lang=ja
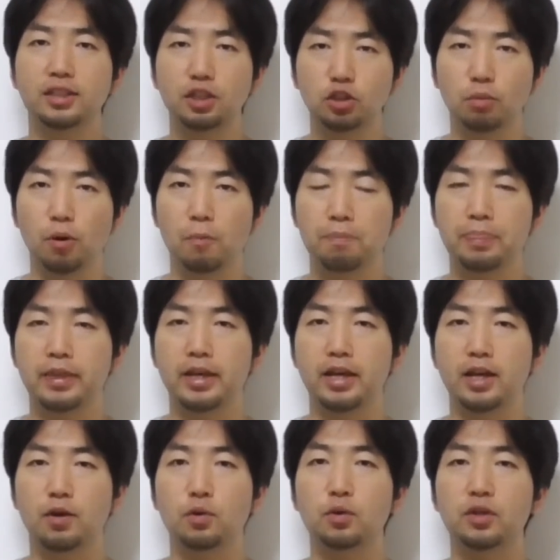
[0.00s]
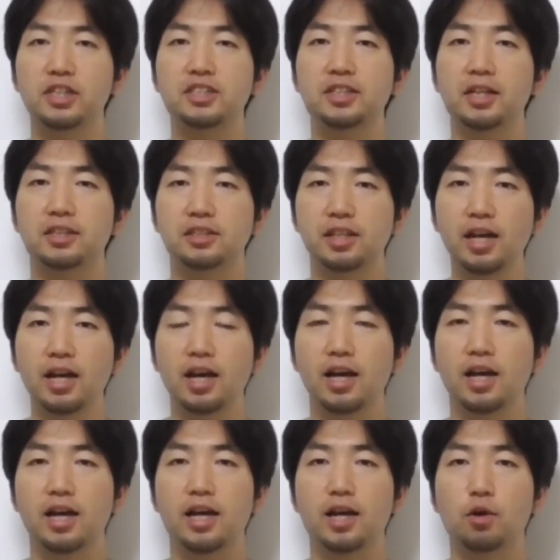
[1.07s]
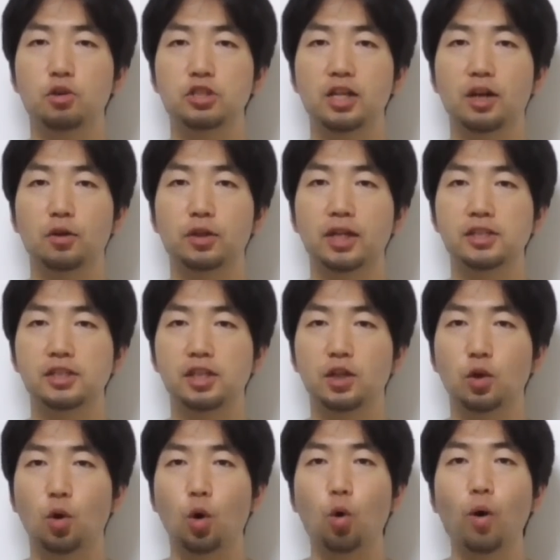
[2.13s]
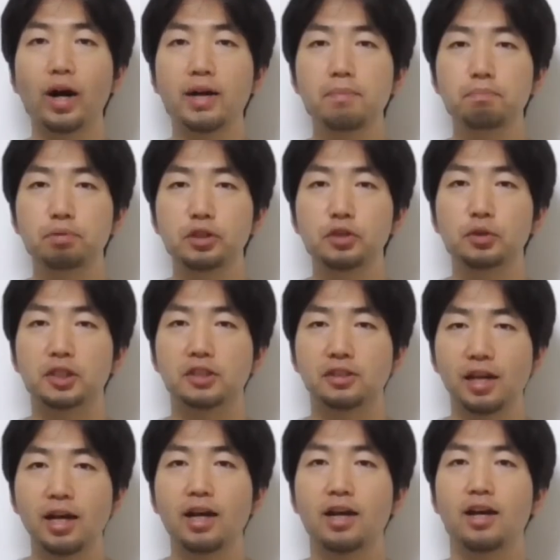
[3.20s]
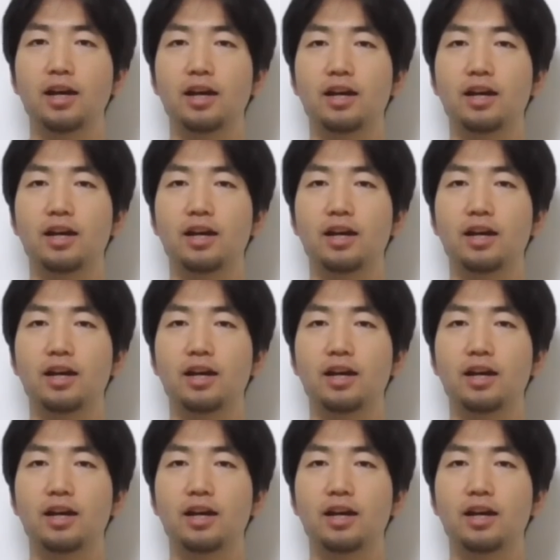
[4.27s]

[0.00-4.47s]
ぜひとも、えこの記事でですね、えこちらの男性の壊れっぷりをですね、